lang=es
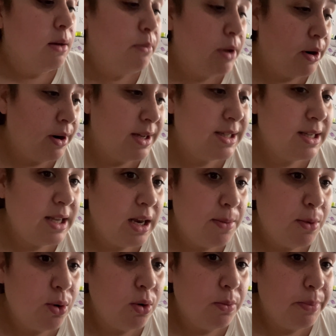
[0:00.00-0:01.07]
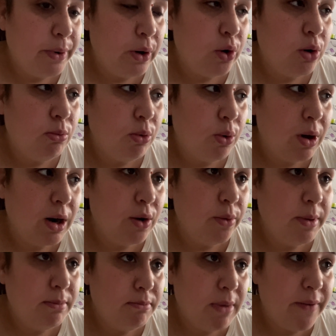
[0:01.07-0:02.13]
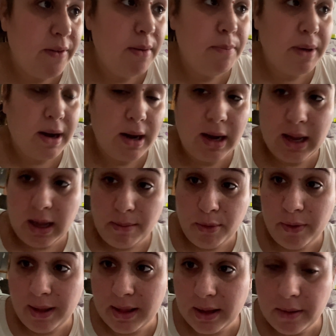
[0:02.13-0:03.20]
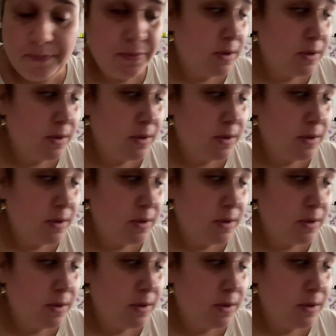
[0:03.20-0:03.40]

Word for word: Pero ahora sí ya le hemos comprado como algo bien más bien para el cambio de esta